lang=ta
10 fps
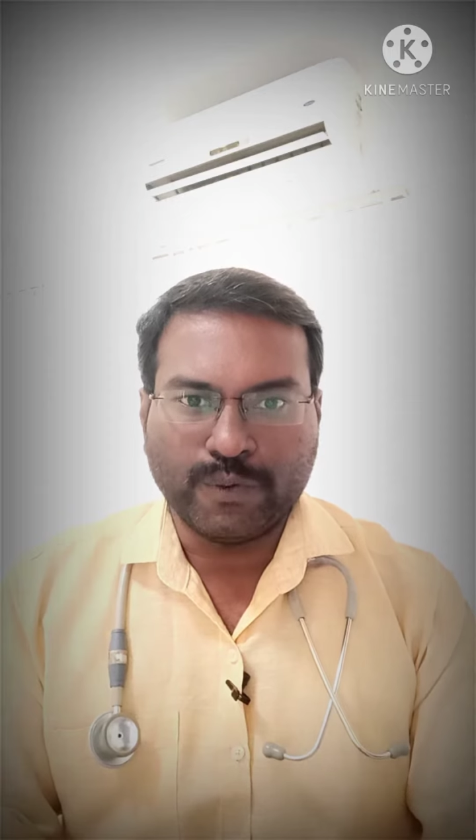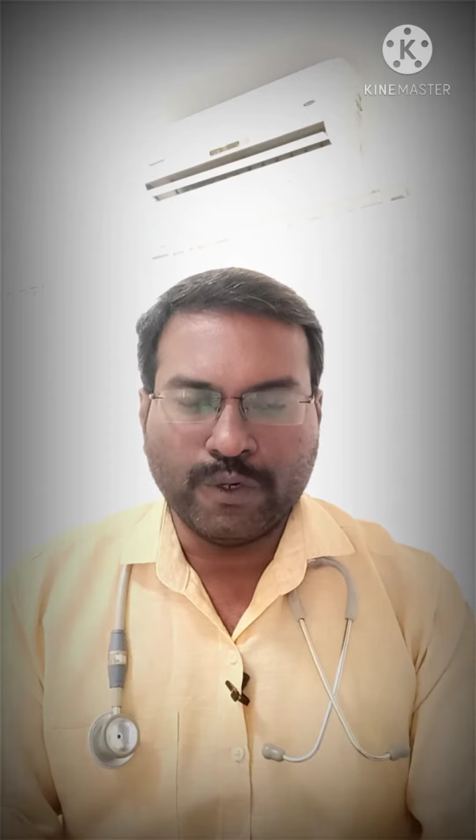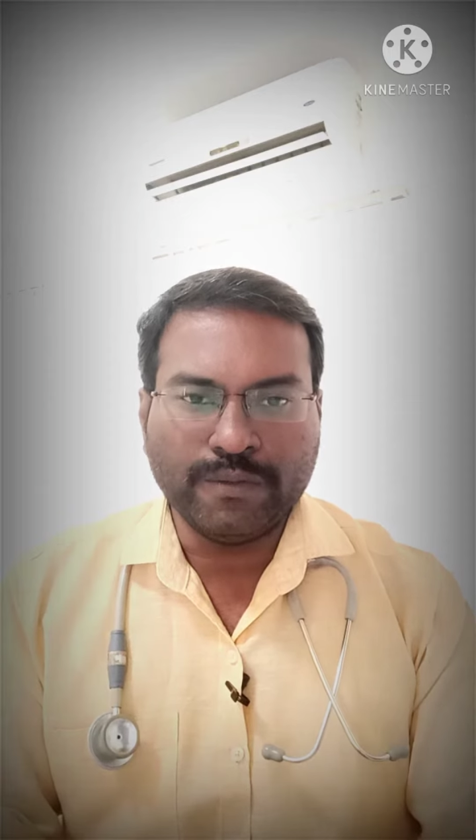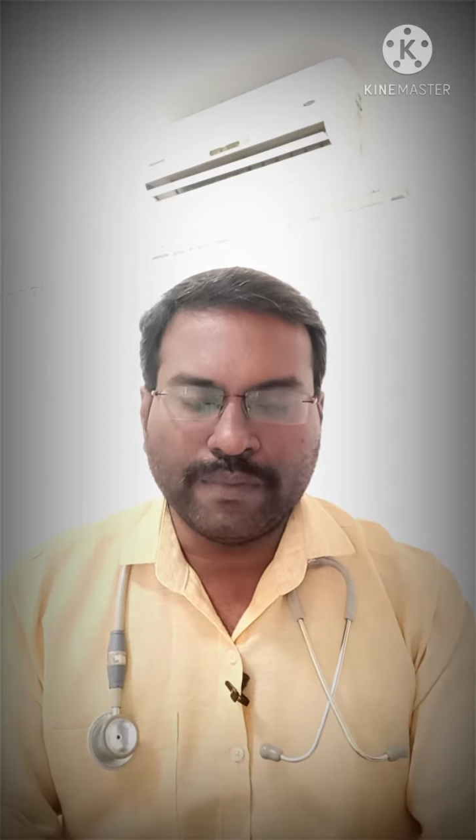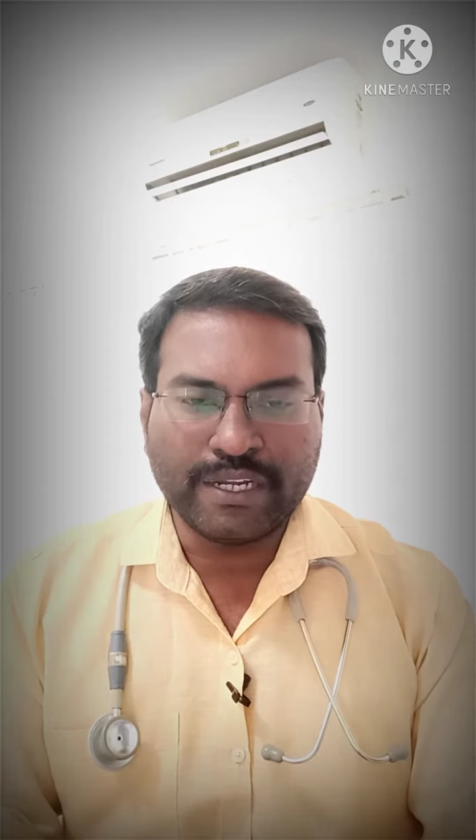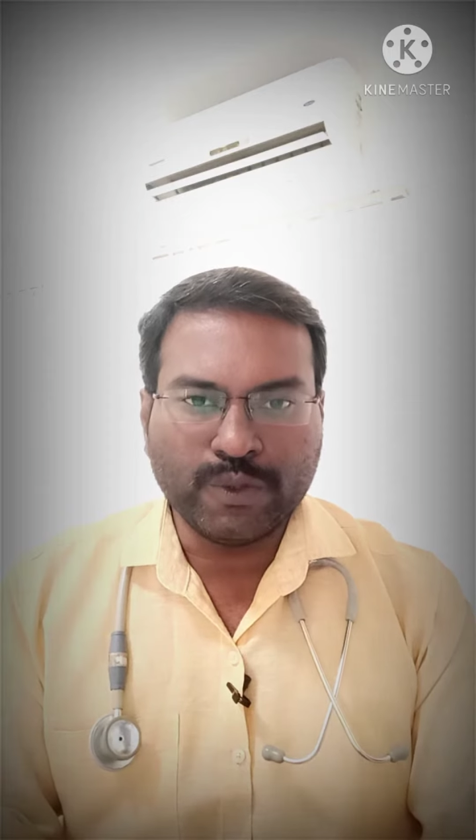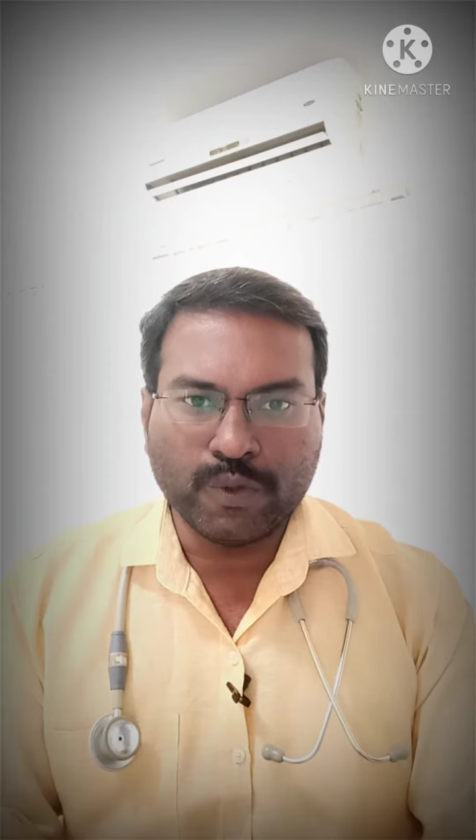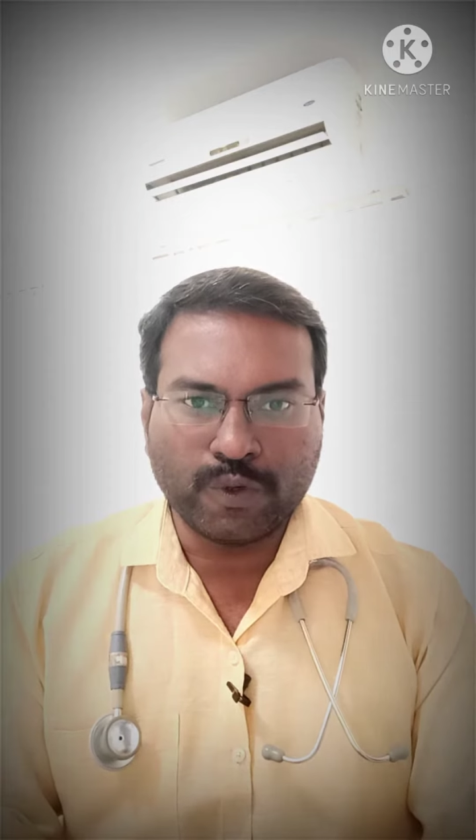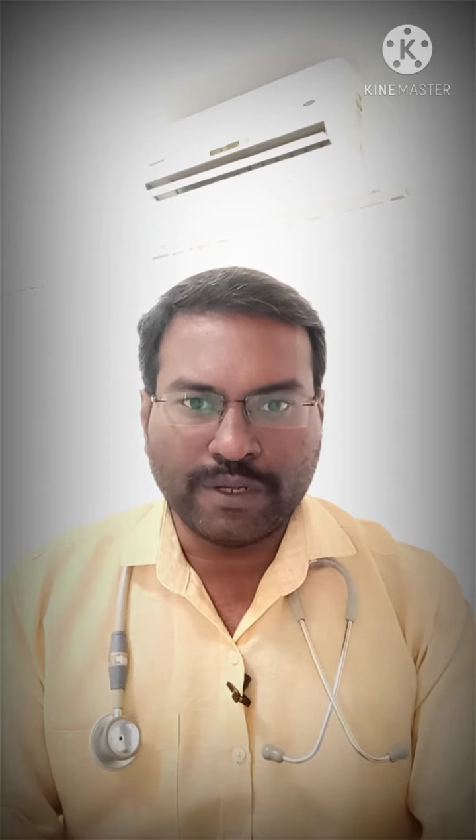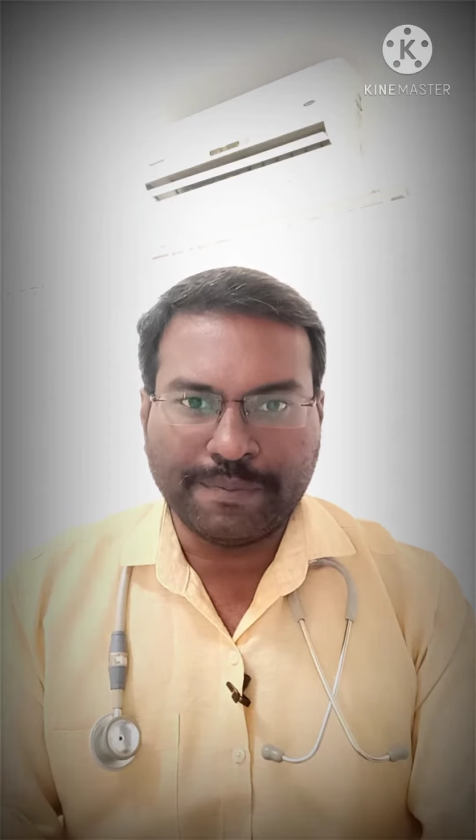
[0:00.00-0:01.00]
ஒரு மருத்துவ
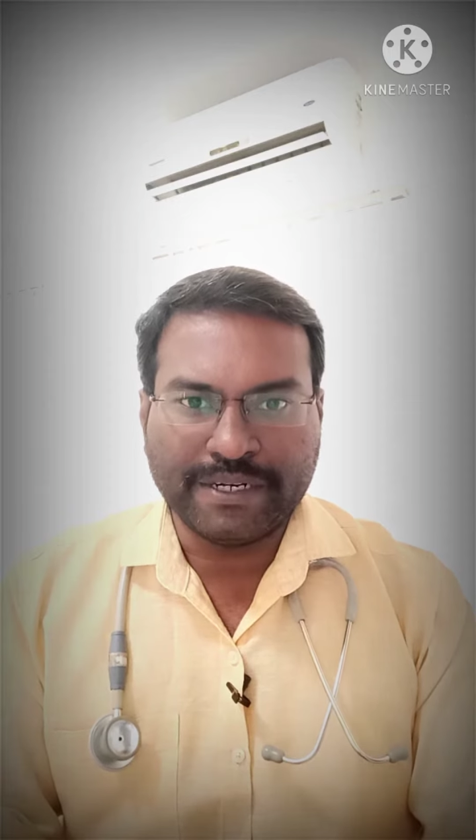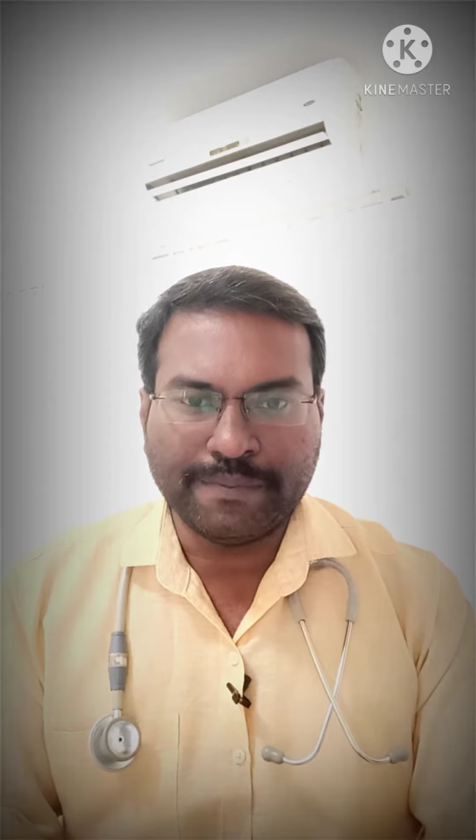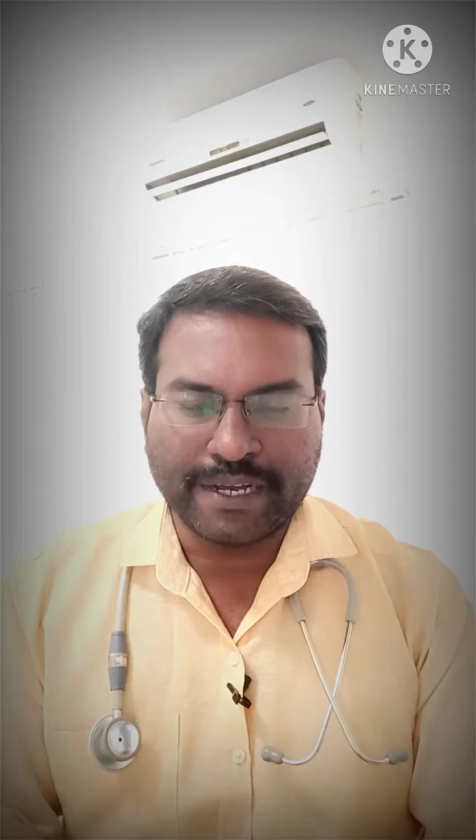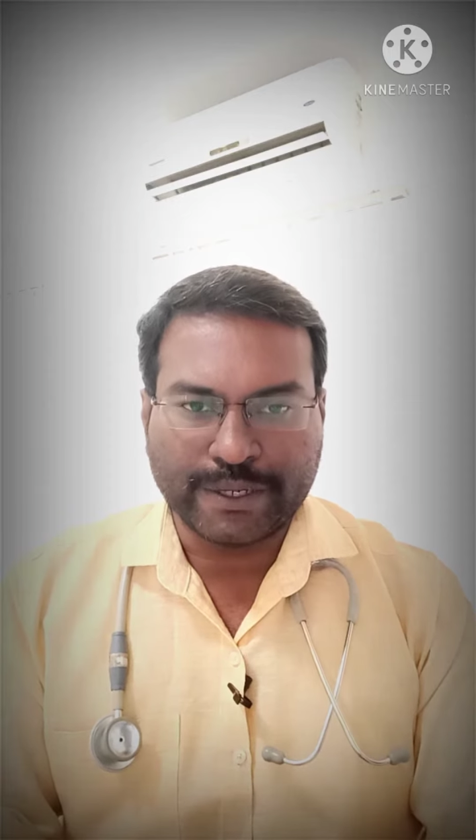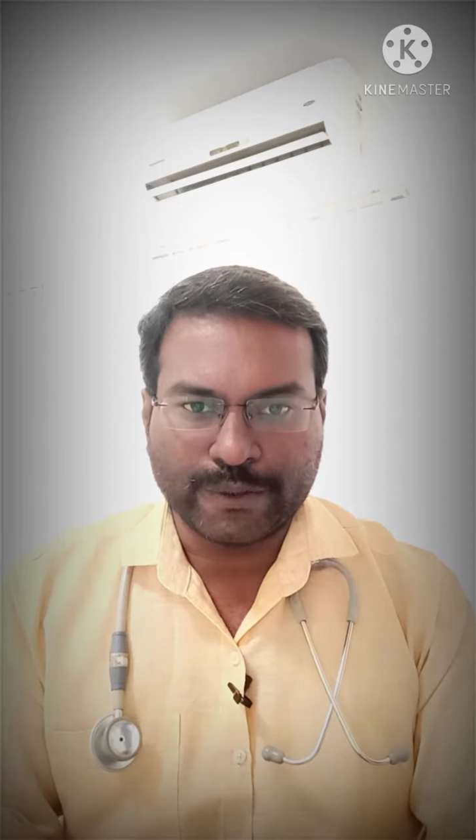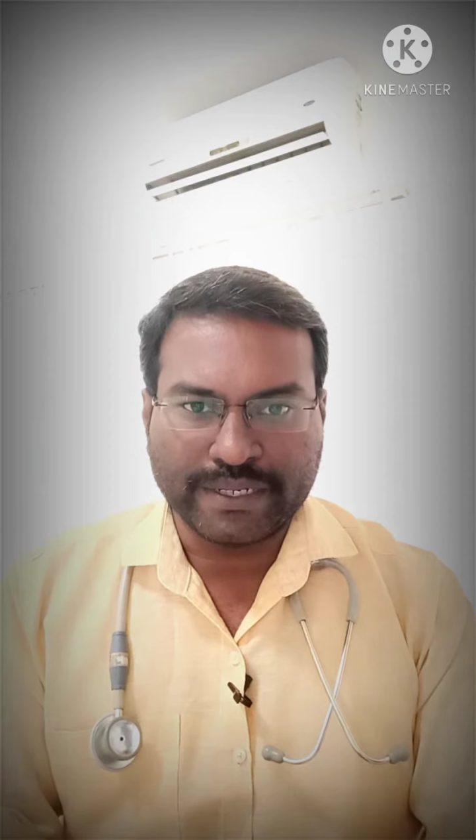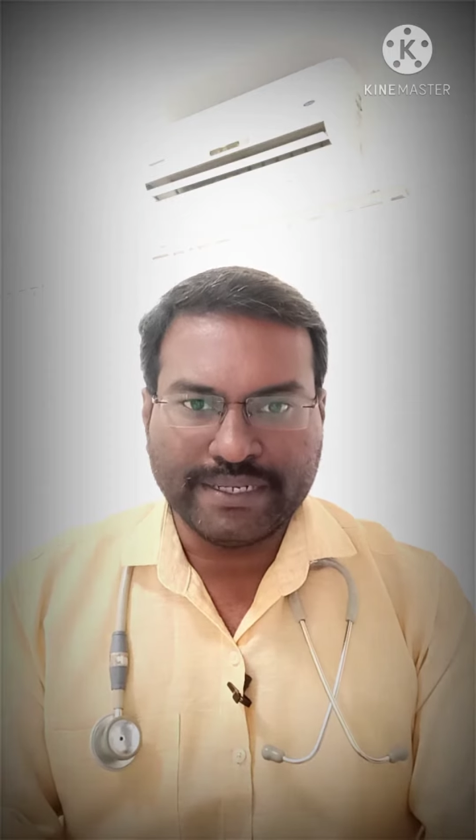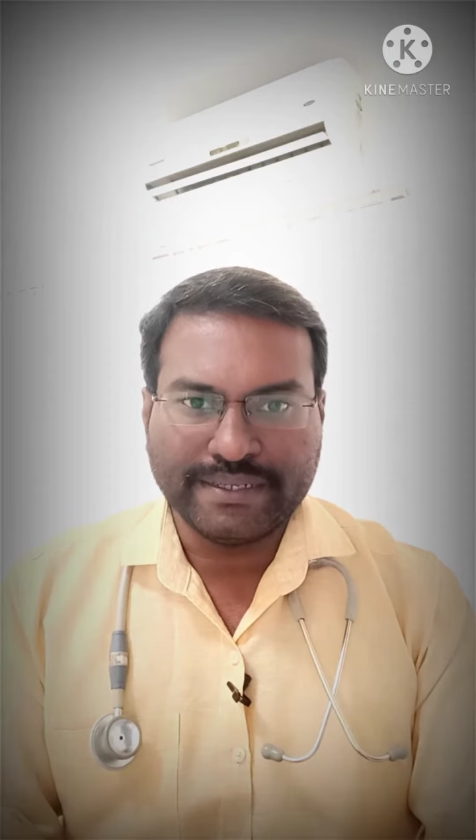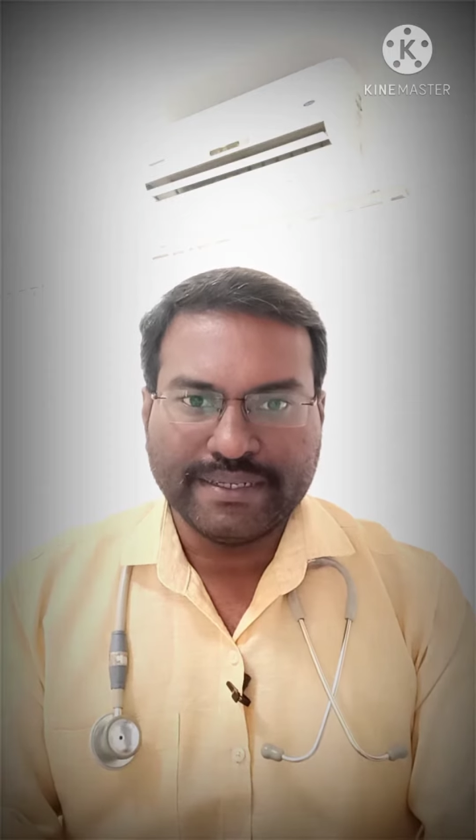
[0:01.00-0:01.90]
குறிப்பீடு பார்க்குறோங்க